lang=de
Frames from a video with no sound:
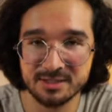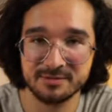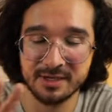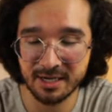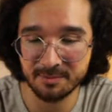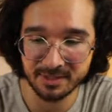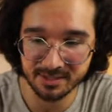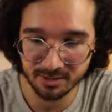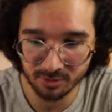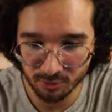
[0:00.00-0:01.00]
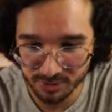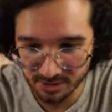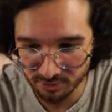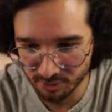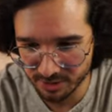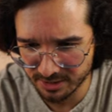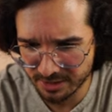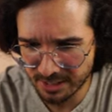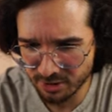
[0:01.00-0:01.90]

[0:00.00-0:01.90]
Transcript: deswegen kann man das getrost ignorieren.